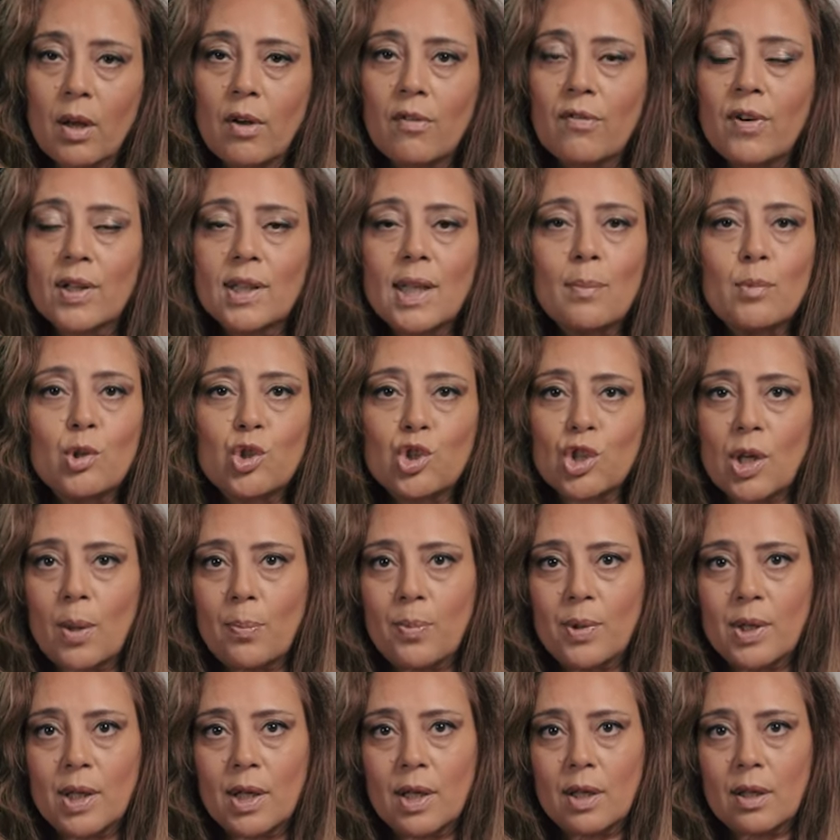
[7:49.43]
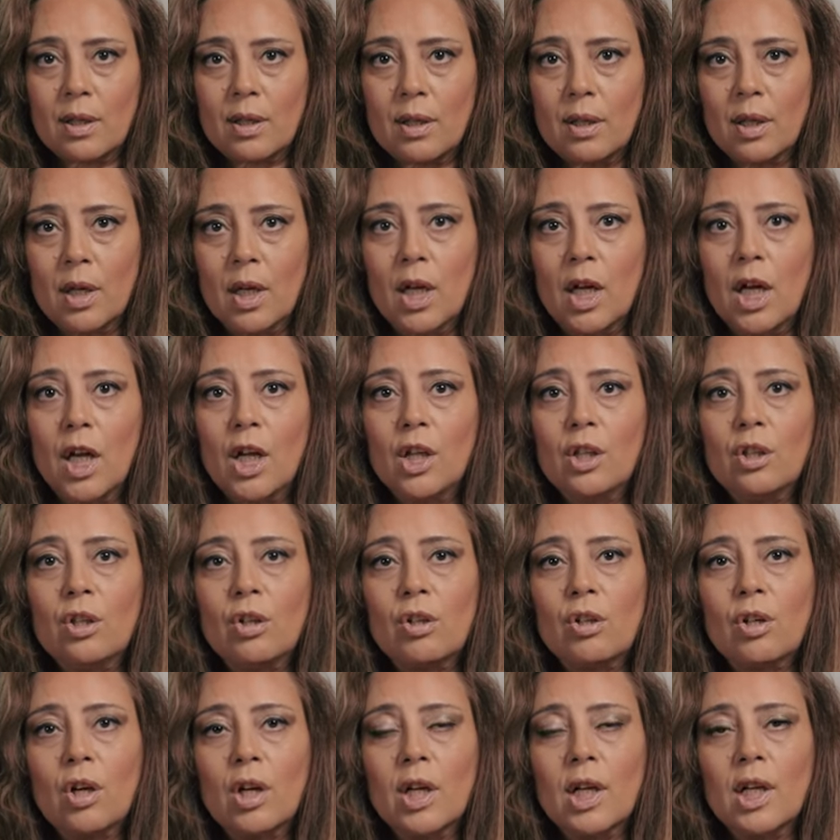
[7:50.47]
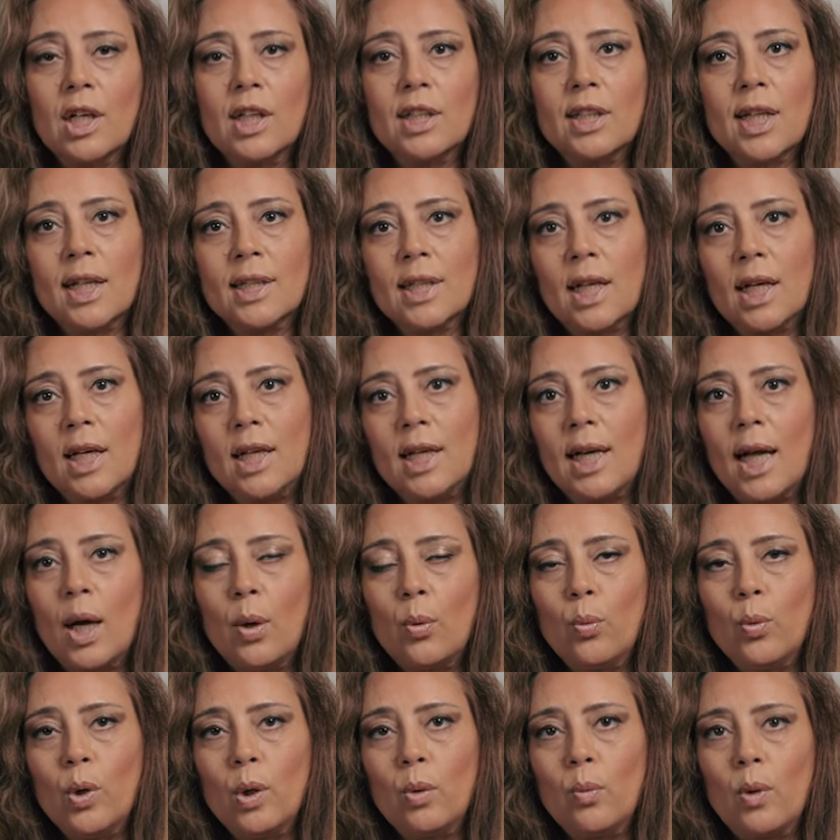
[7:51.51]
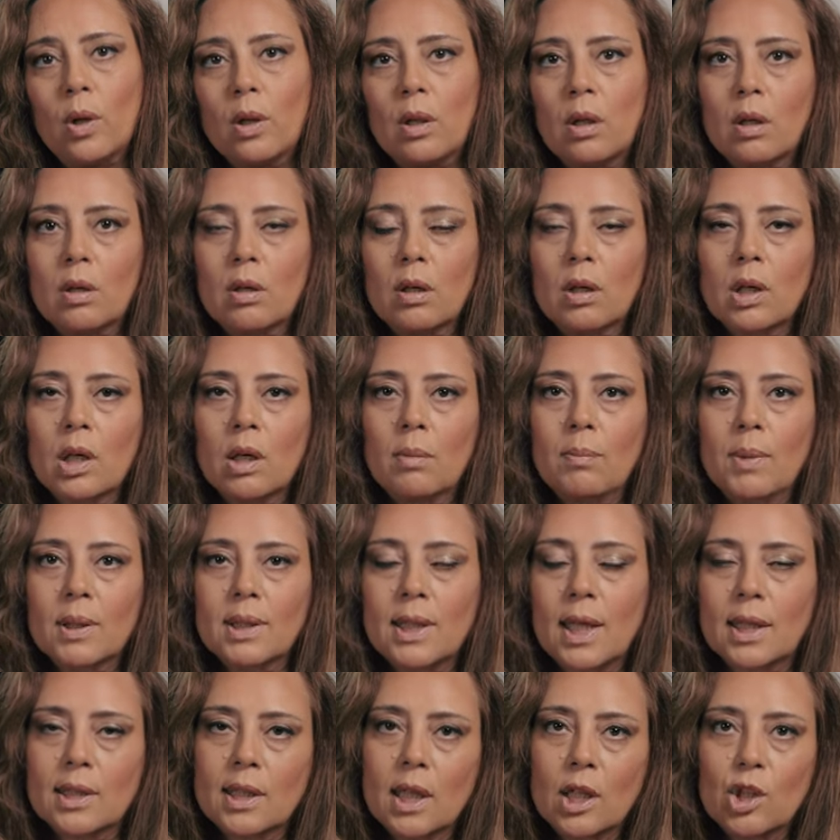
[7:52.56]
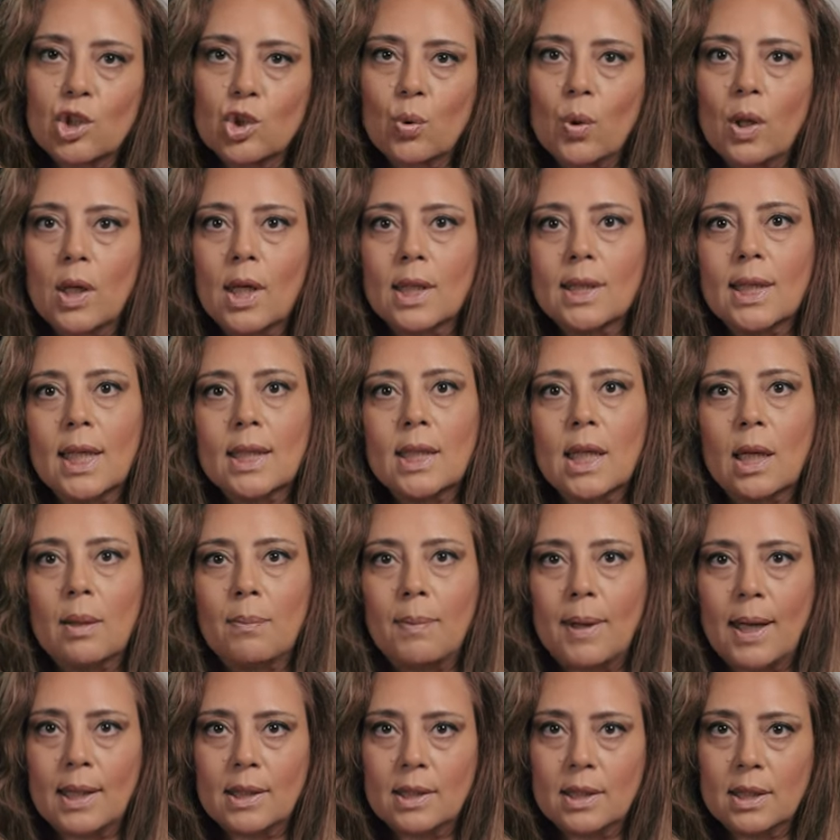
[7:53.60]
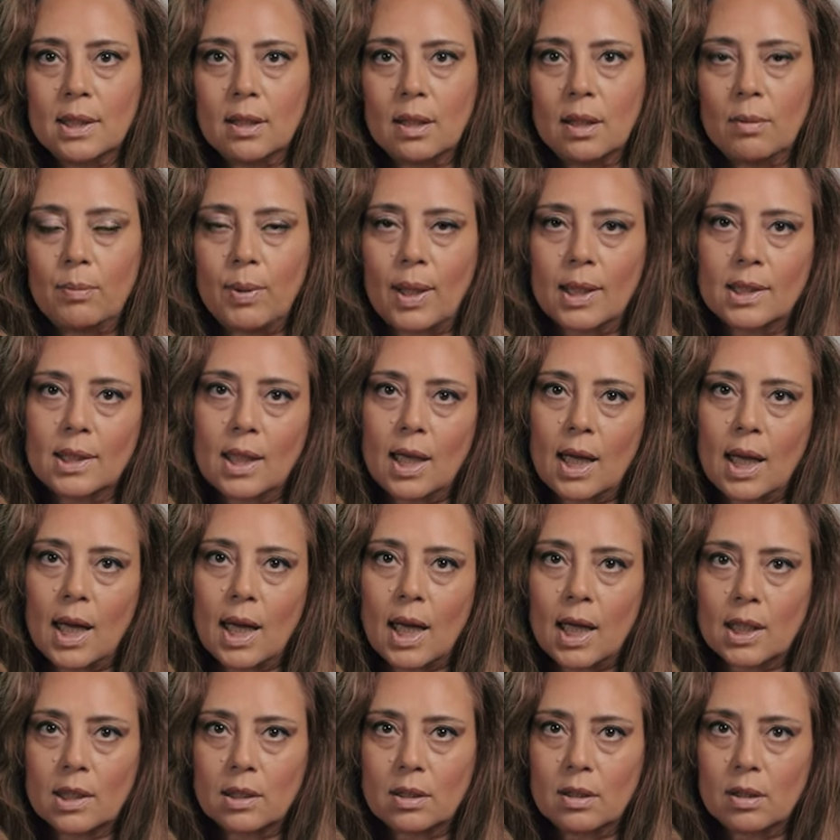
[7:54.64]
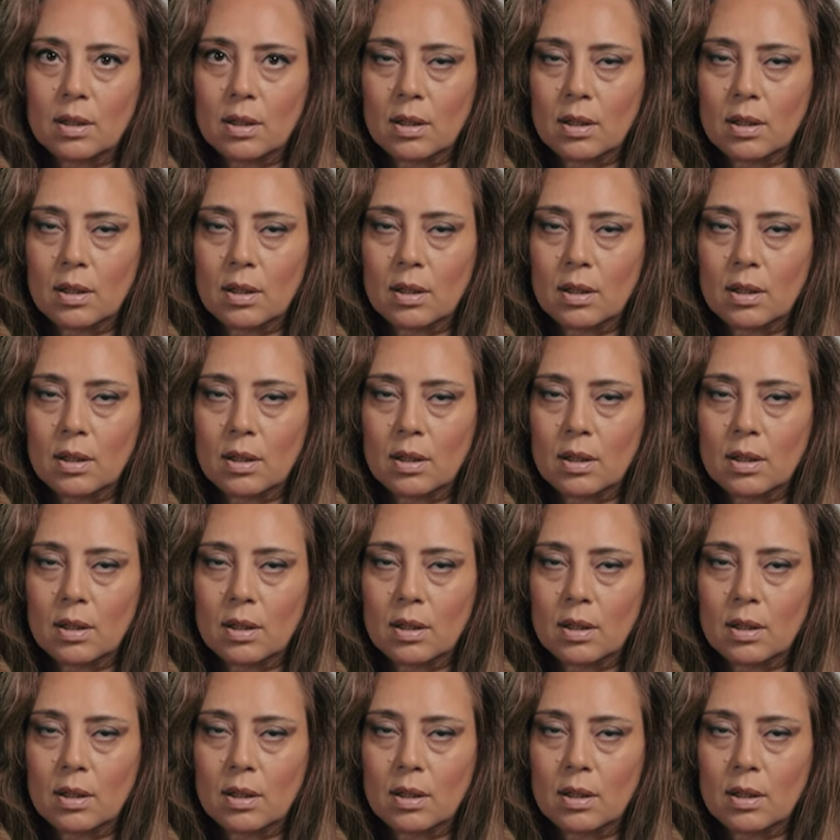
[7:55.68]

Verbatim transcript: فده مش تبرير ان الراجل اتقتل الاول ولا الراجل ما اتقتلش ولا اتقتل بعديه بعدها اخد